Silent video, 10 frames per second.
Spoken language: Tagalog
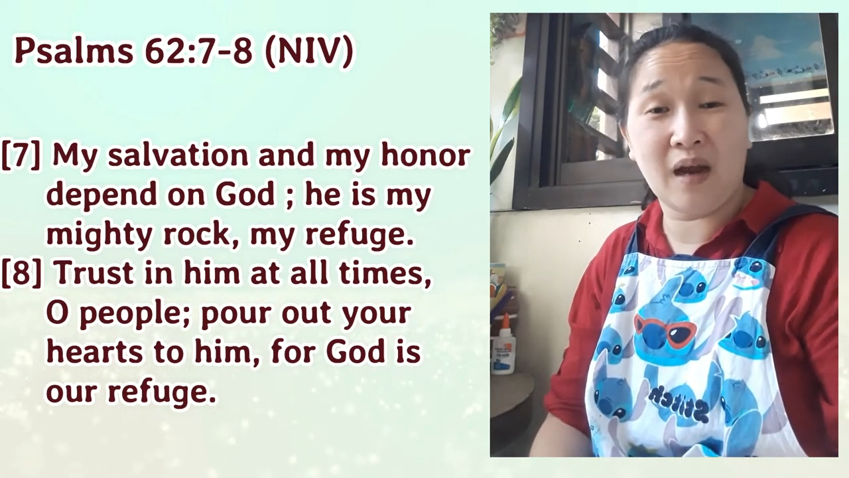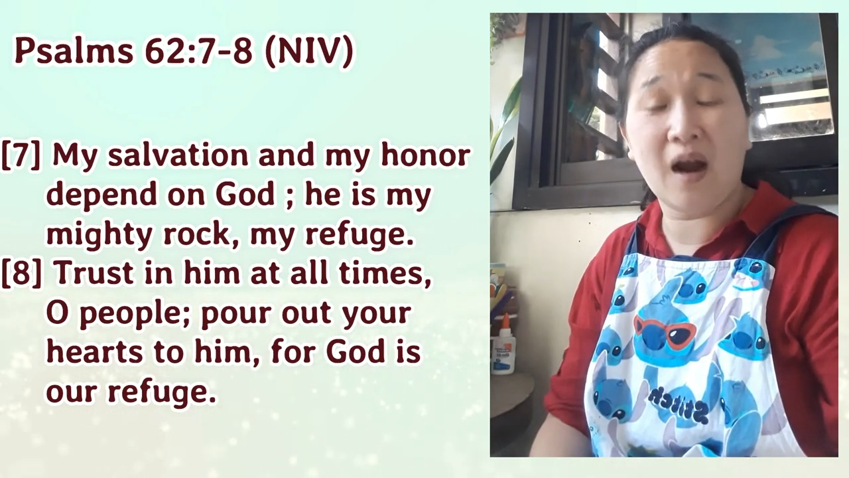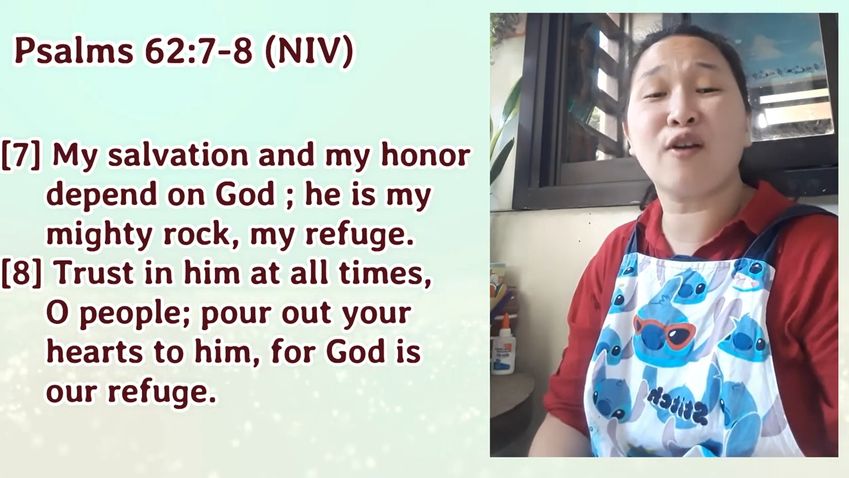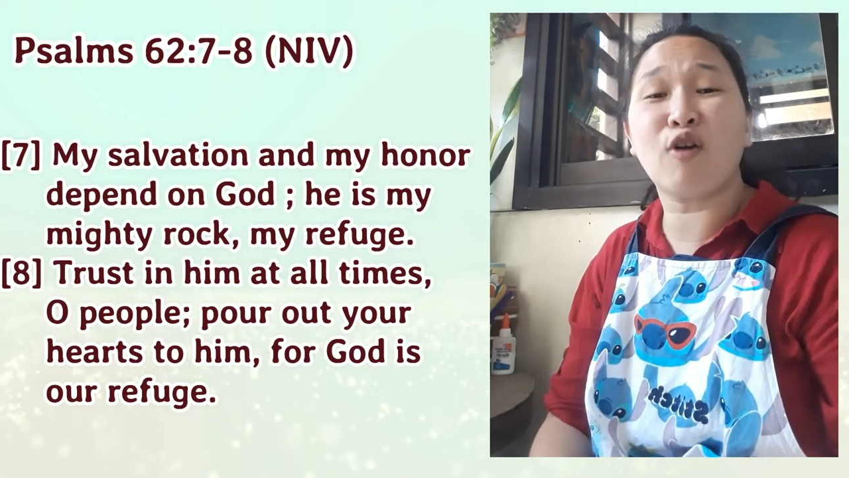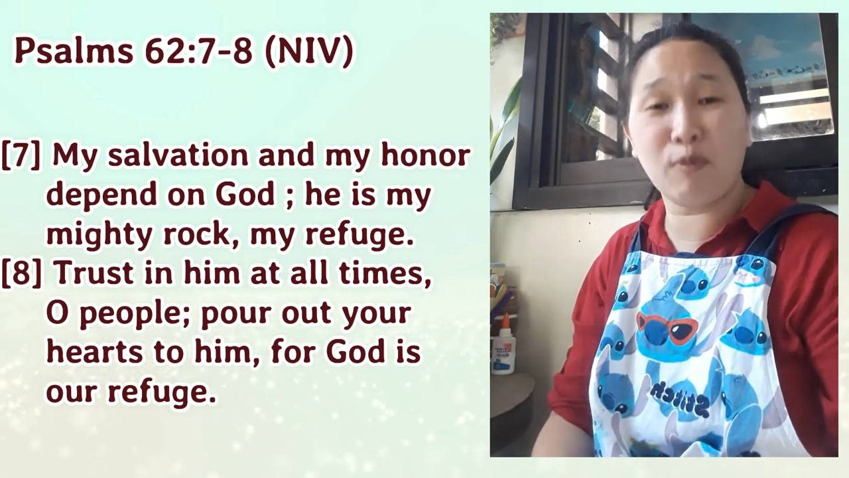
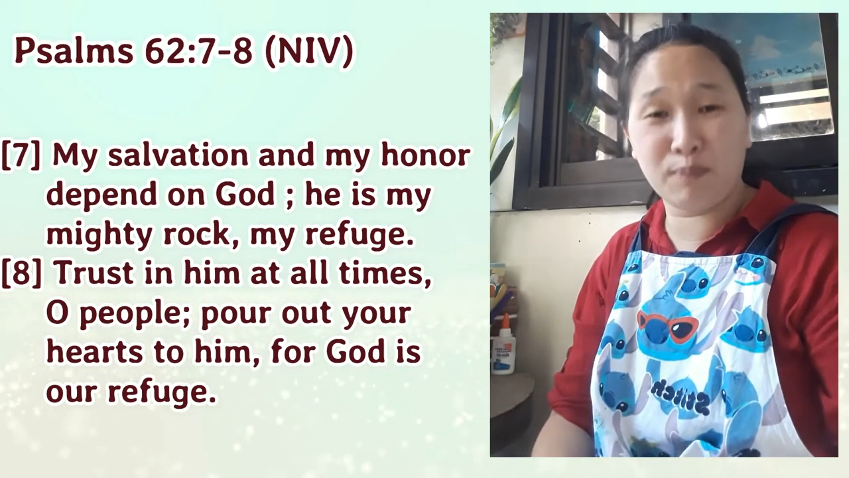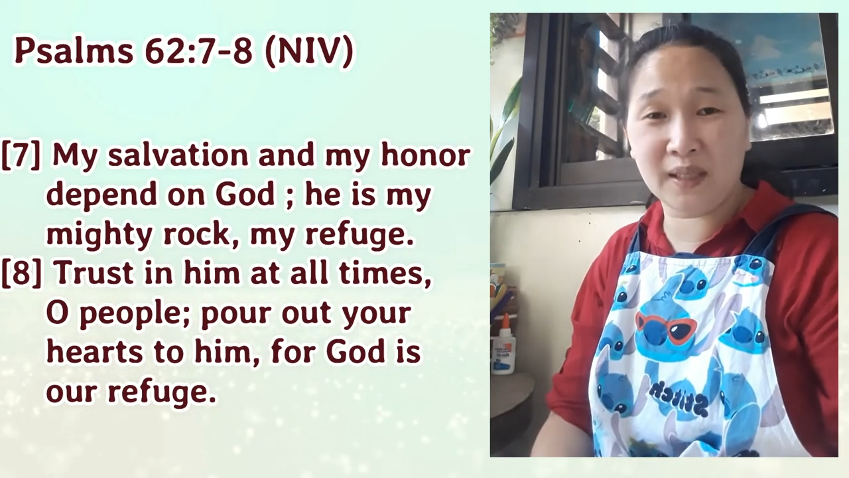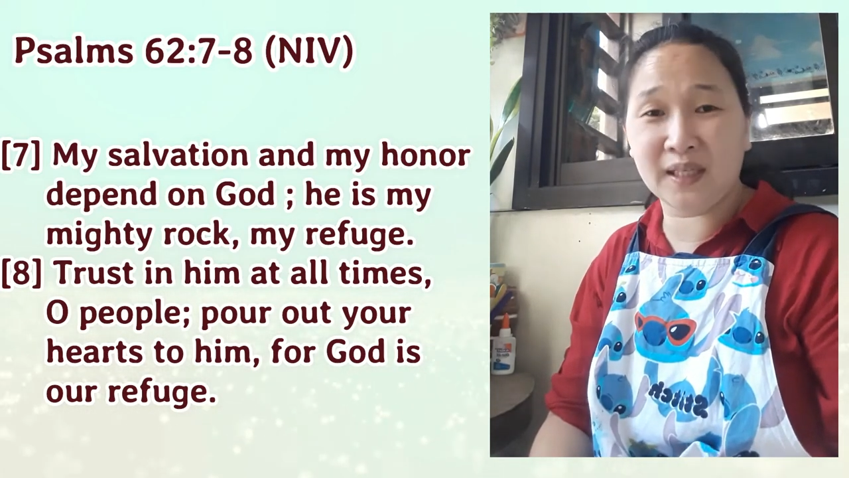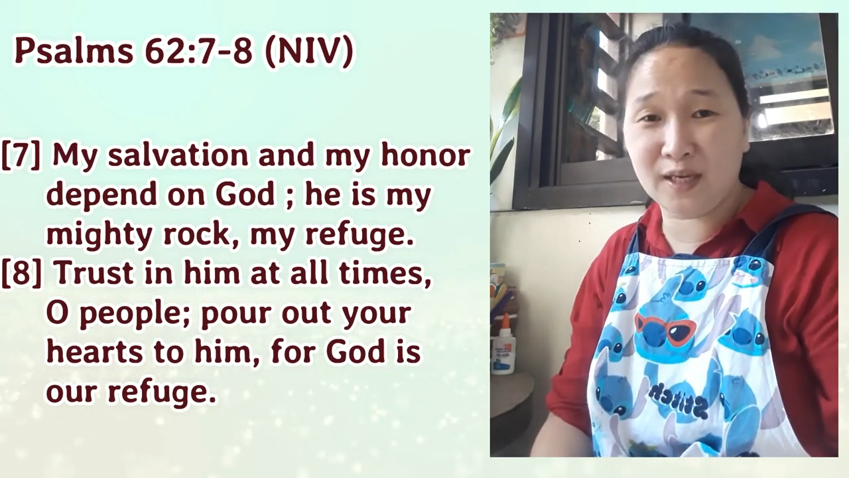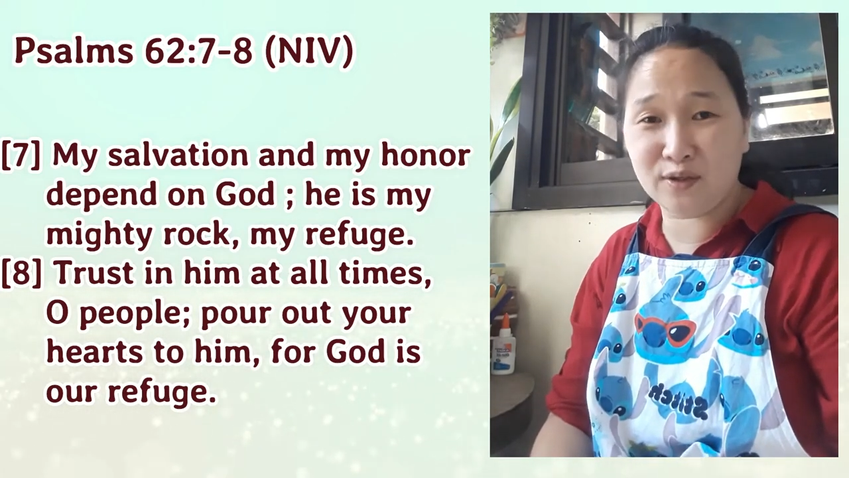our
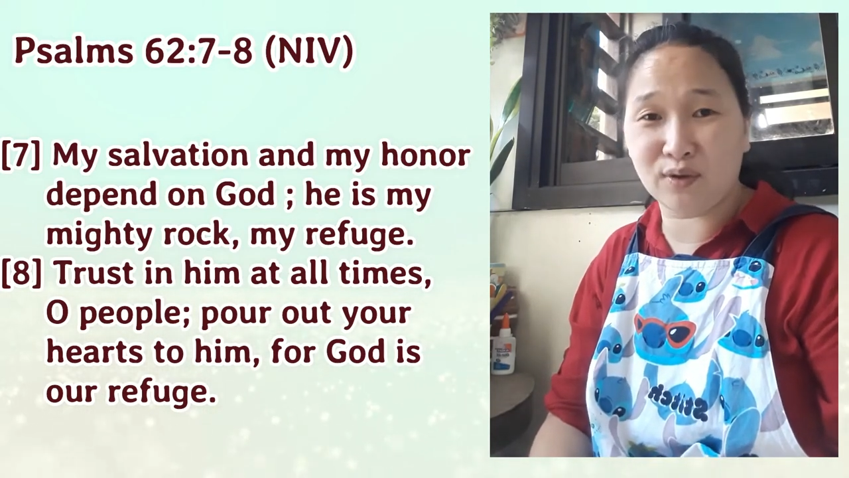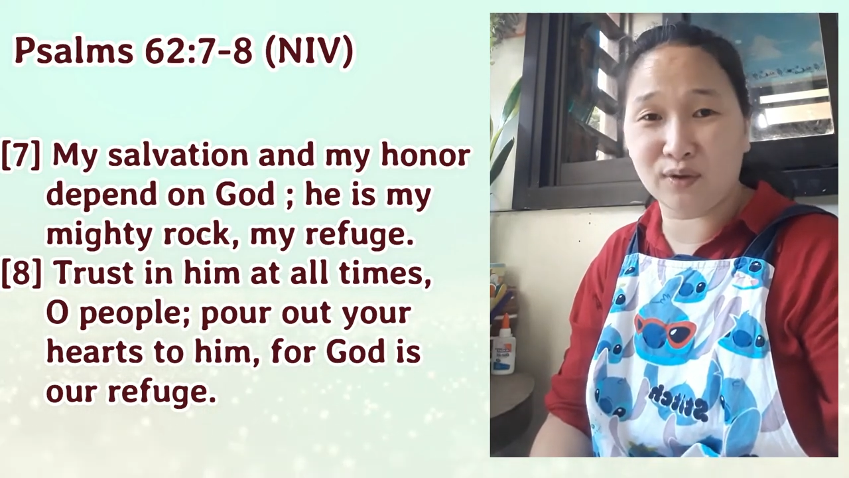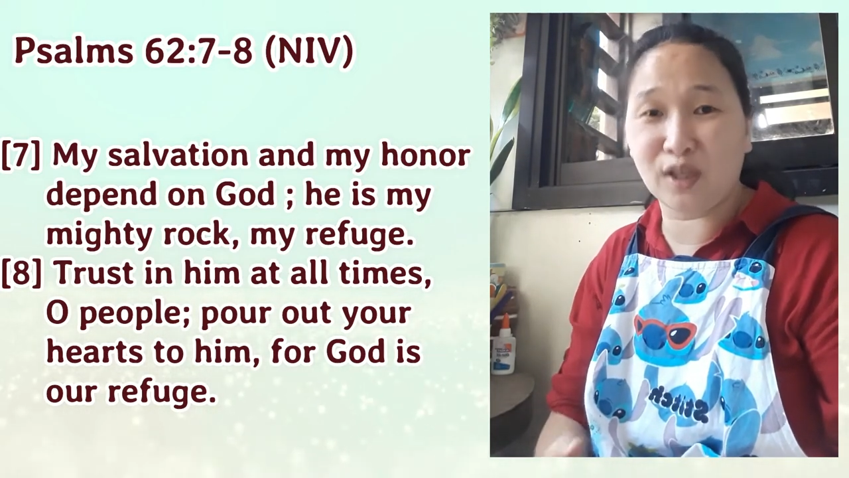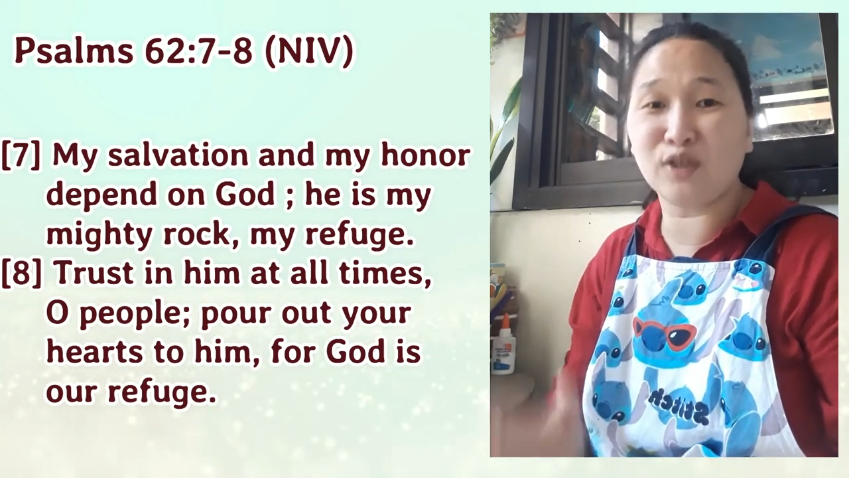obligation